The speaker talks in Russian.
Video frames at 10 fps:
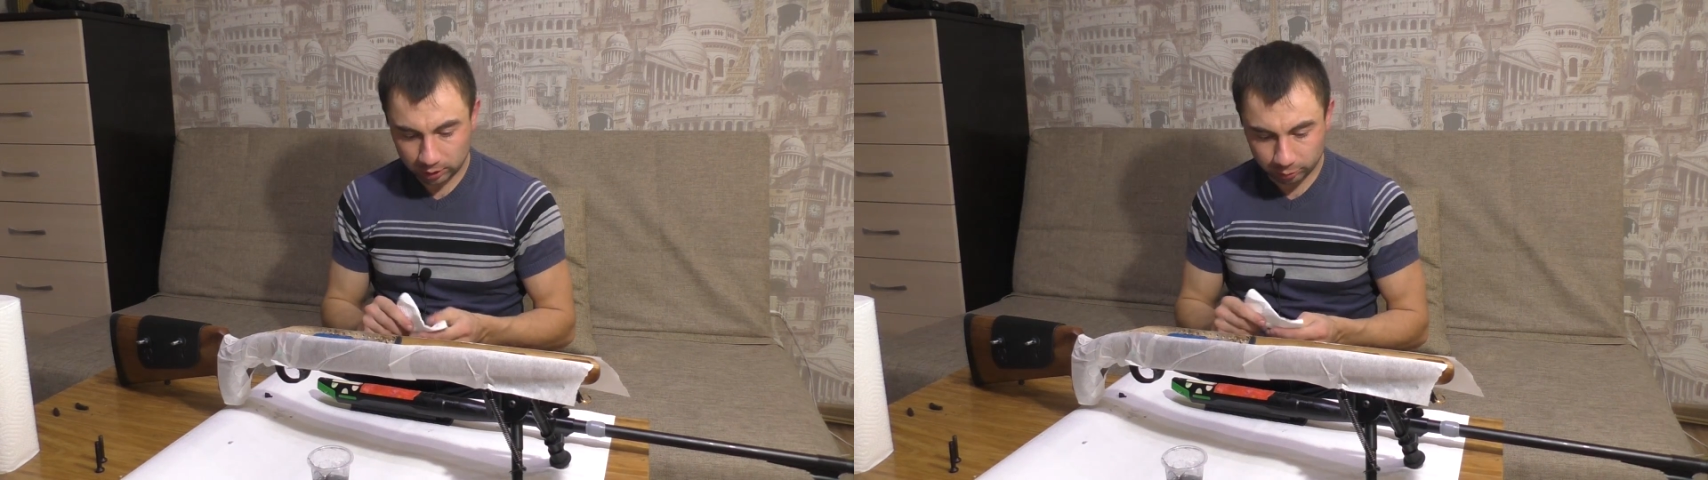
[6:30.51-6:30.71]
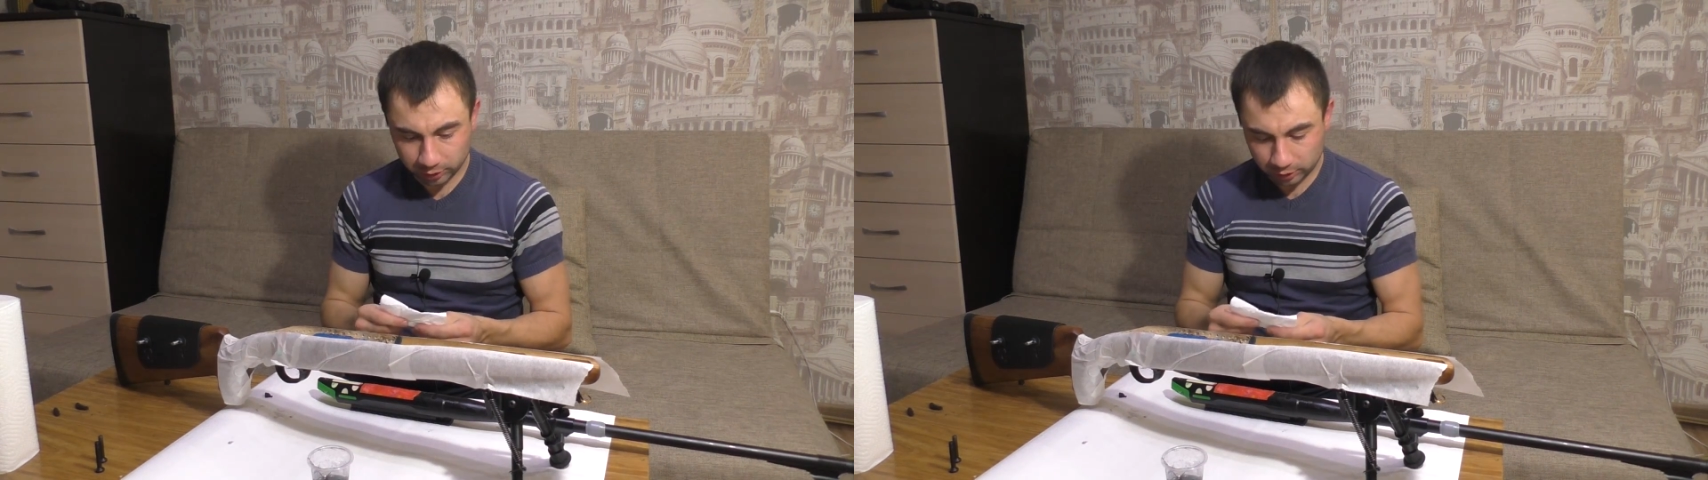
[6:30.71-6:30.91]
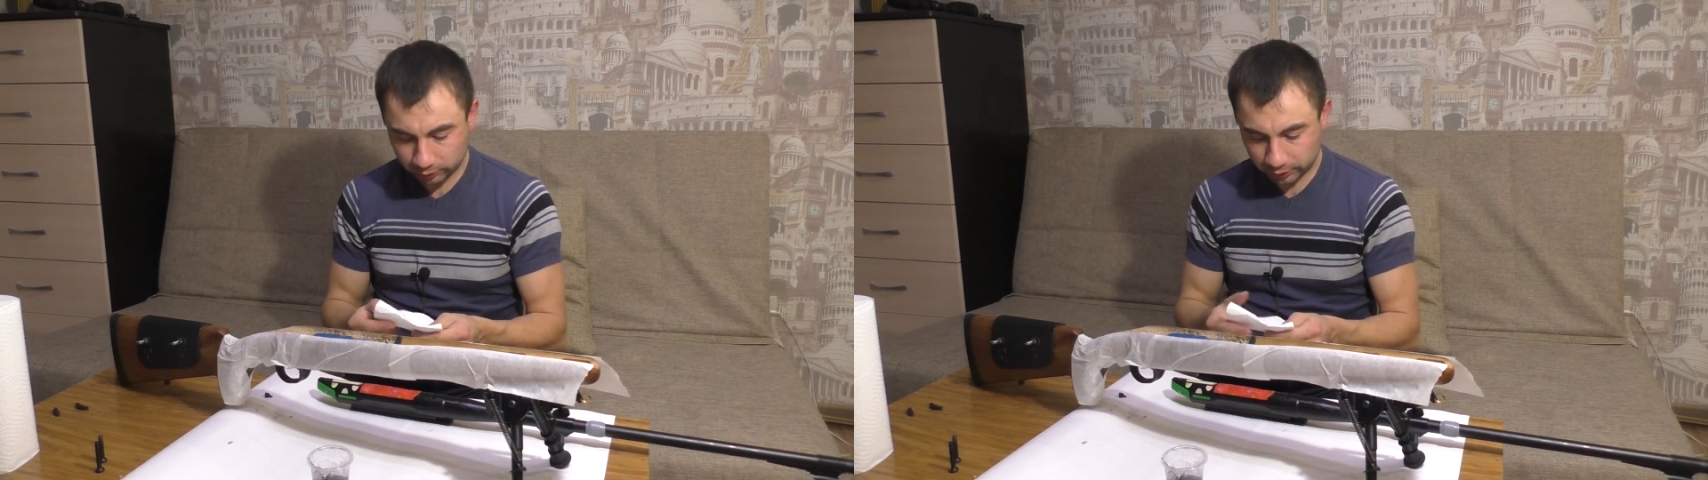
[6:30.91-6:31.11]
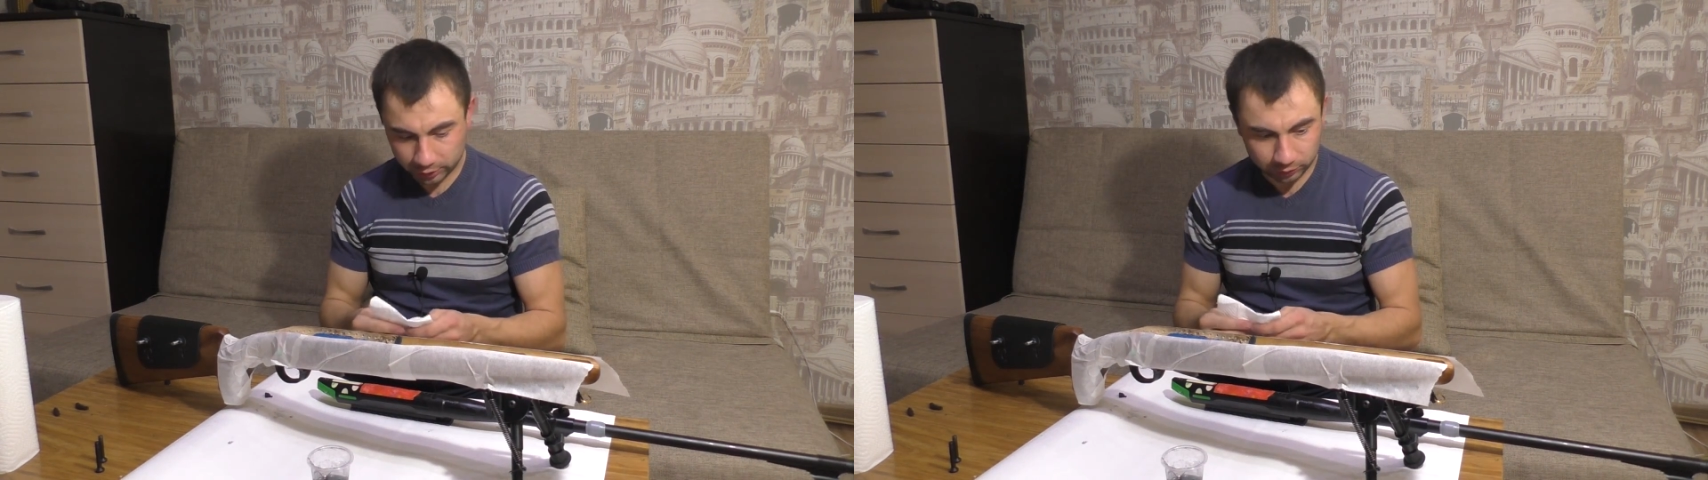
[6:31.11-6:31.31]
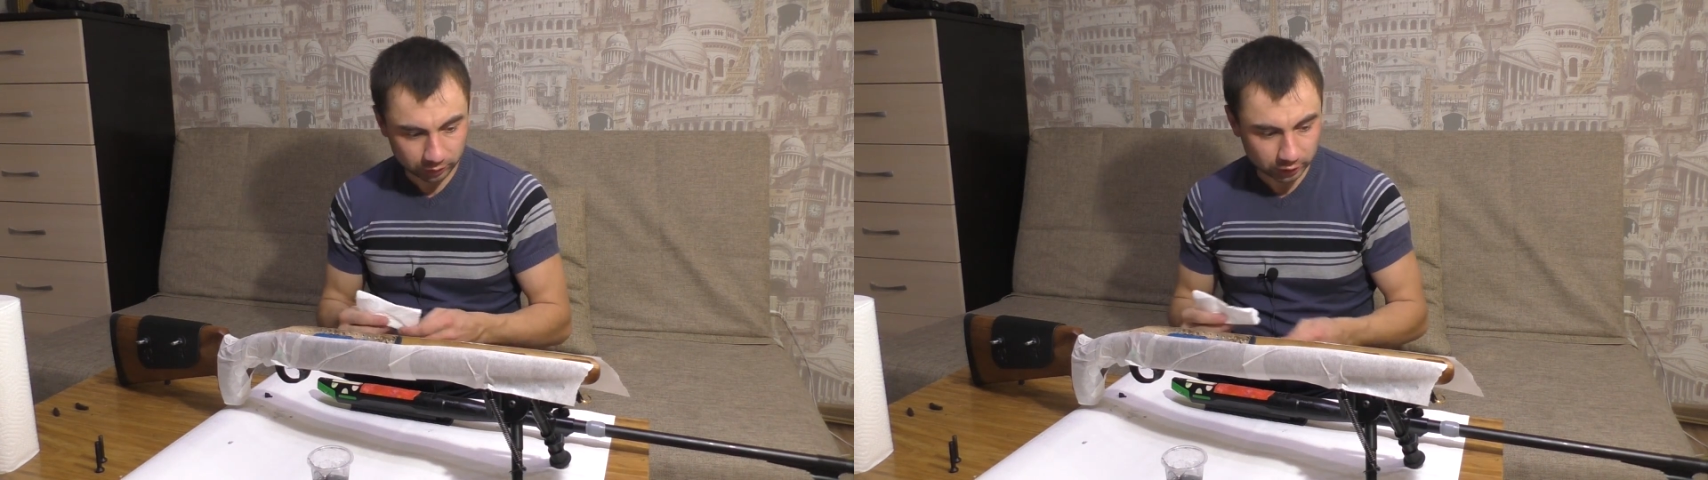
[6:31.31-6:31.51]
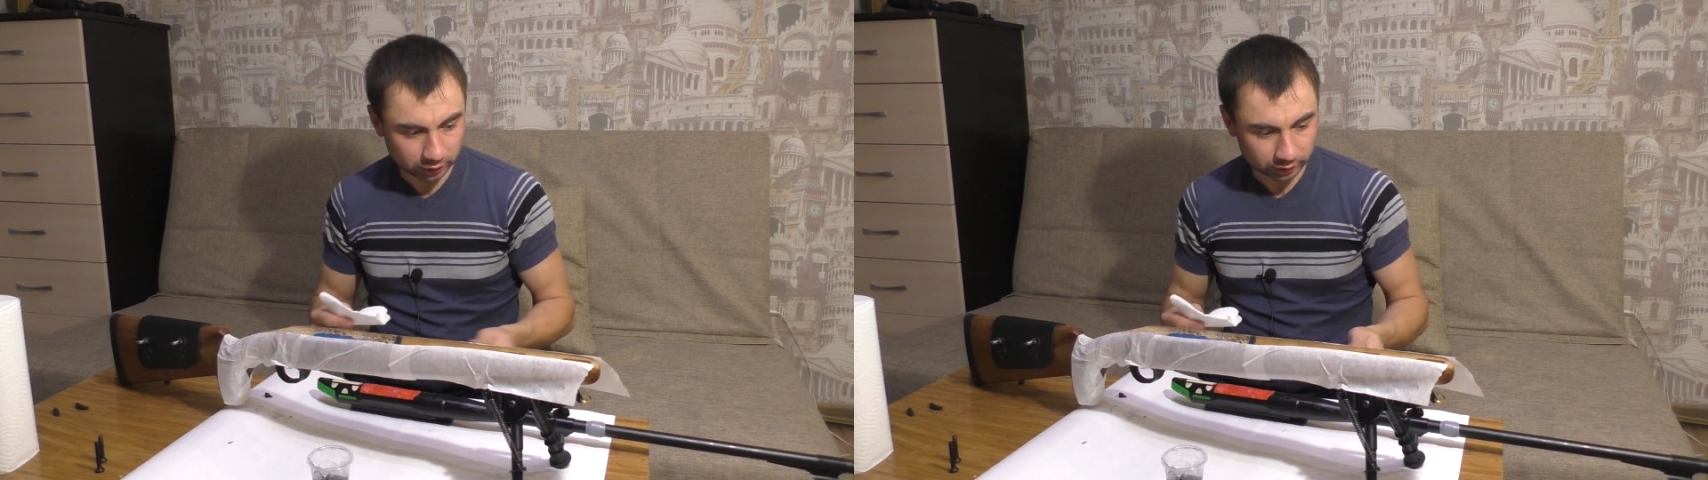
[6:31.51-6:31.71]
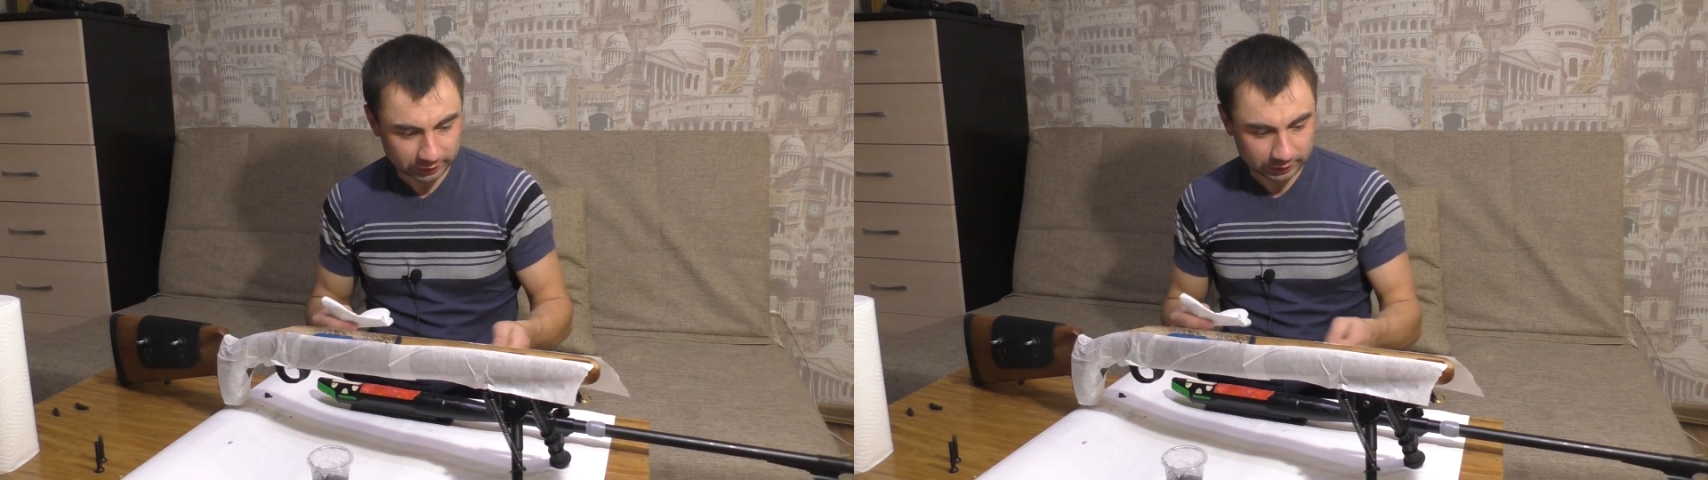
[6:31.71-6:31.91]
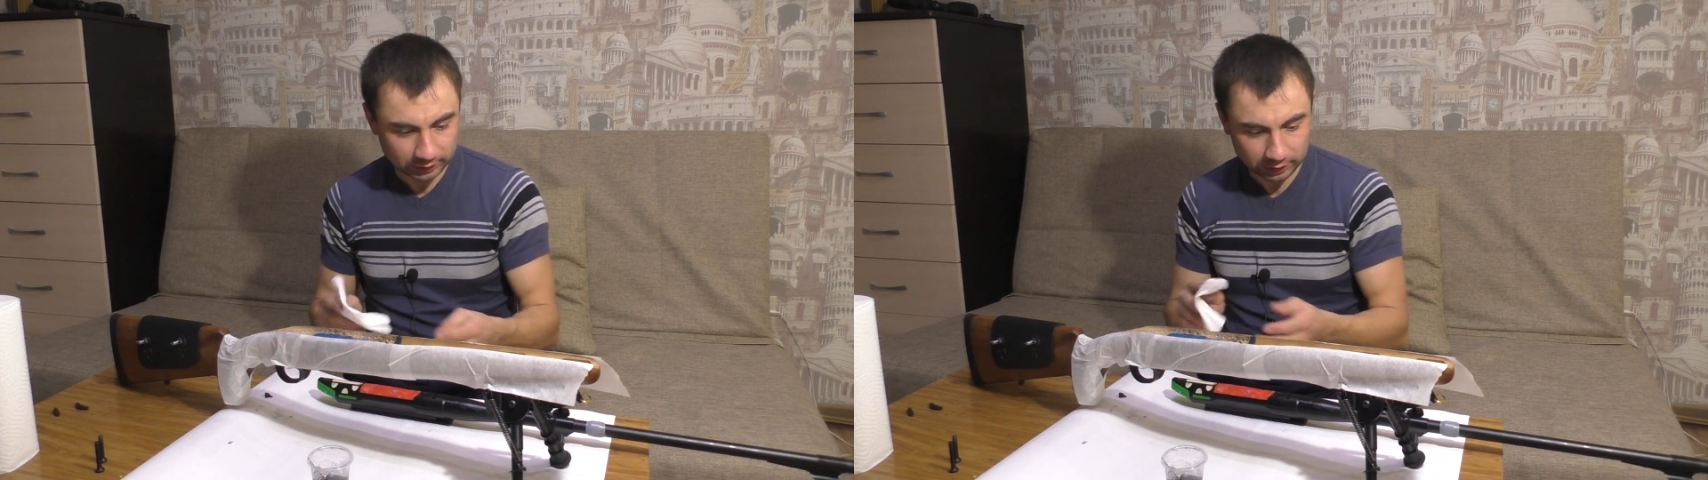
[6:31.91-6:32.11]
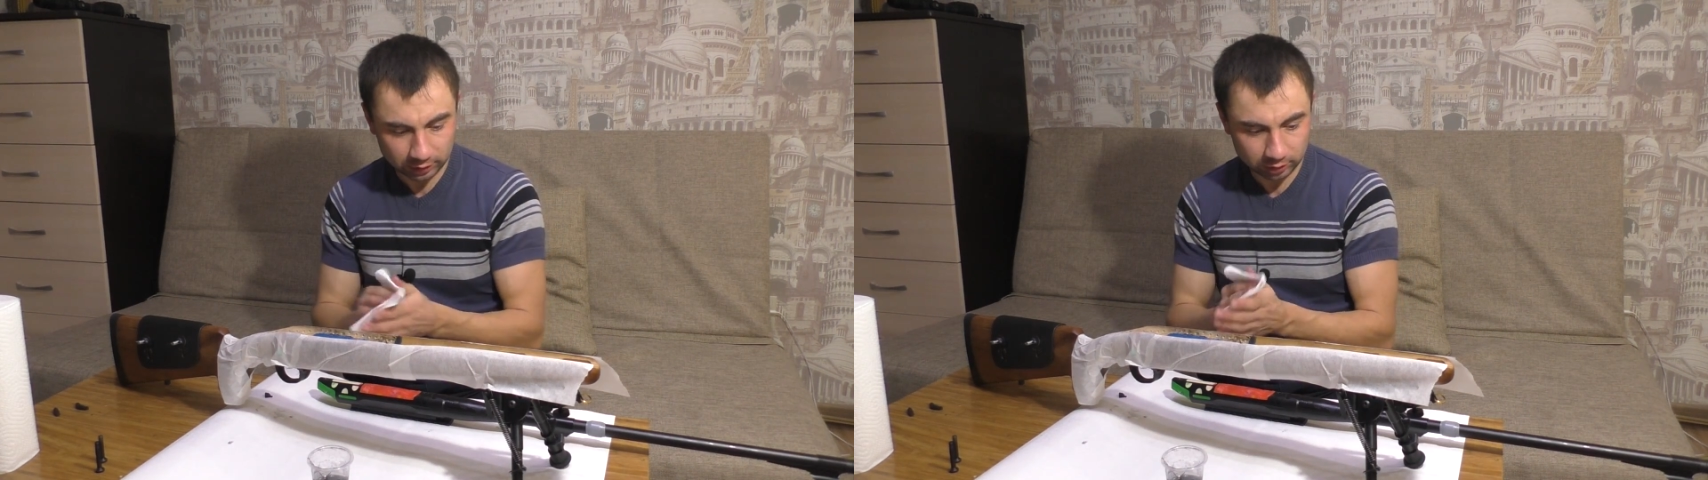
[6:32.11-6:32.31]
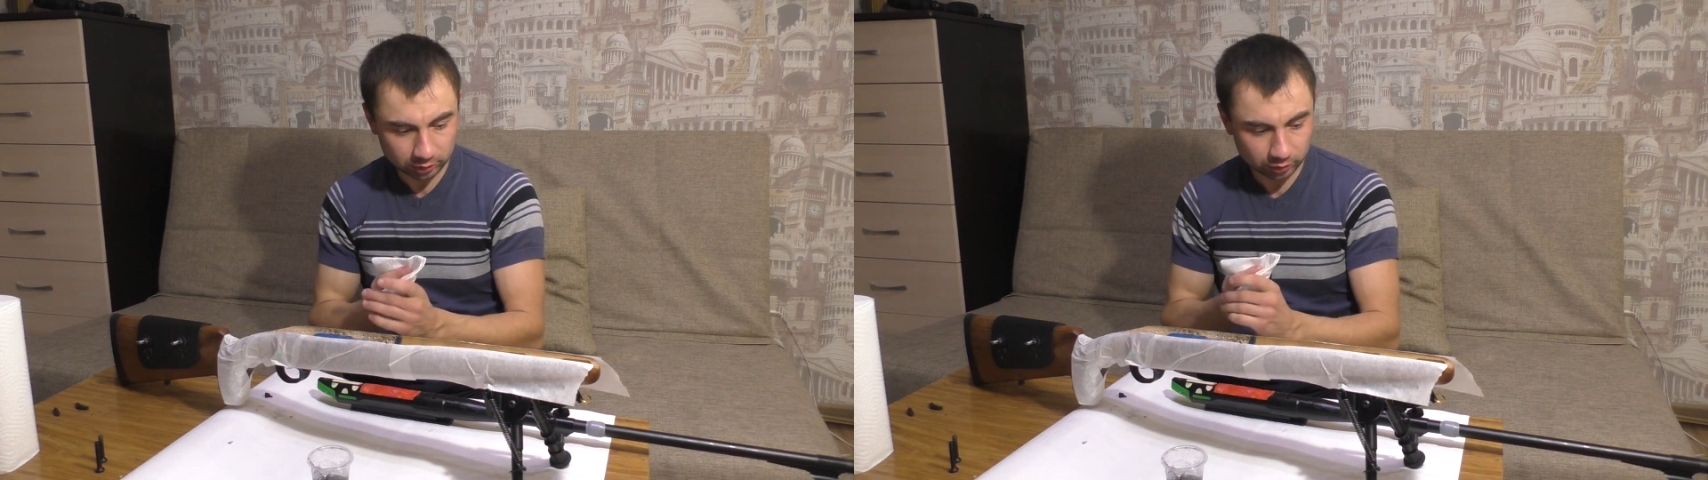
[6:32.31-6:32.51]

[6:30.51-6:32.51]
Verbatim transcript: мне товарищ выточил на станке.